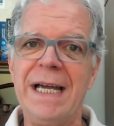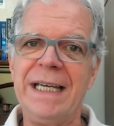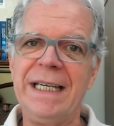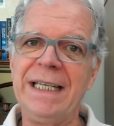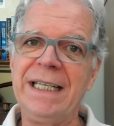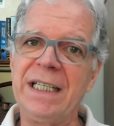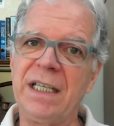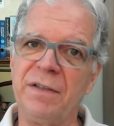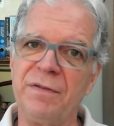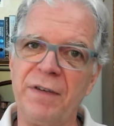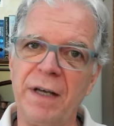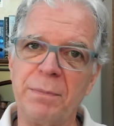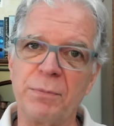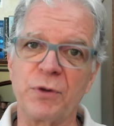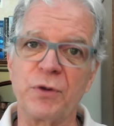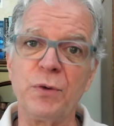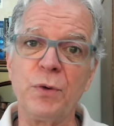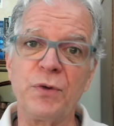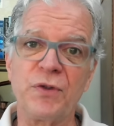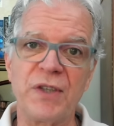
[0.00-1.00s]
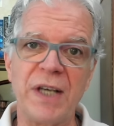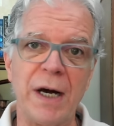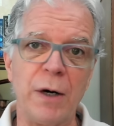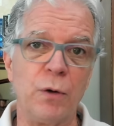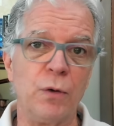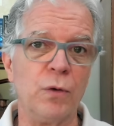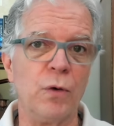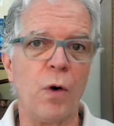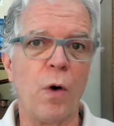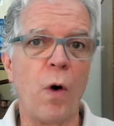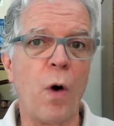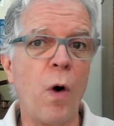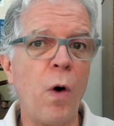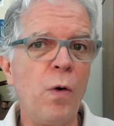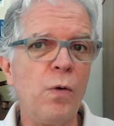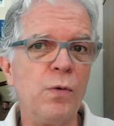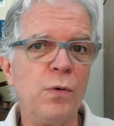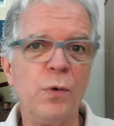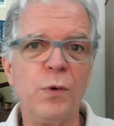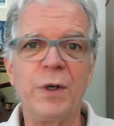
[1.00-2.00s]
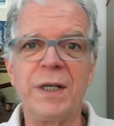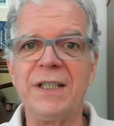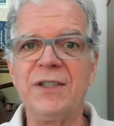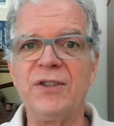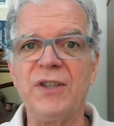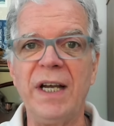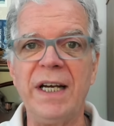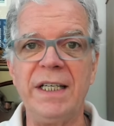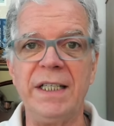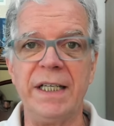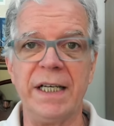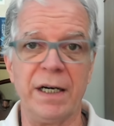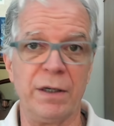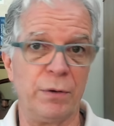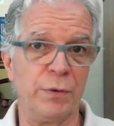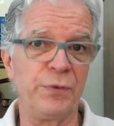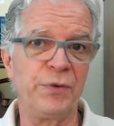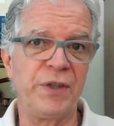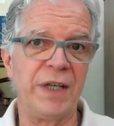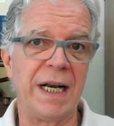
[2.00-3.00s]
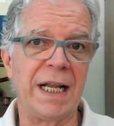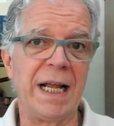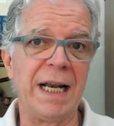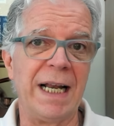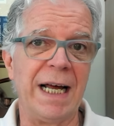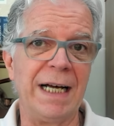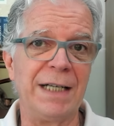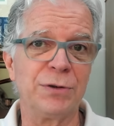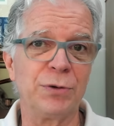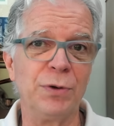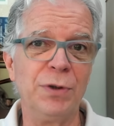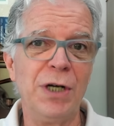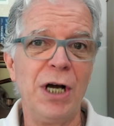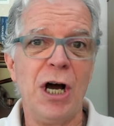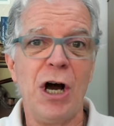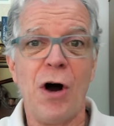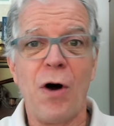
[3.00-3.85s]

em que vemos no céu ou o que seria um ser alado,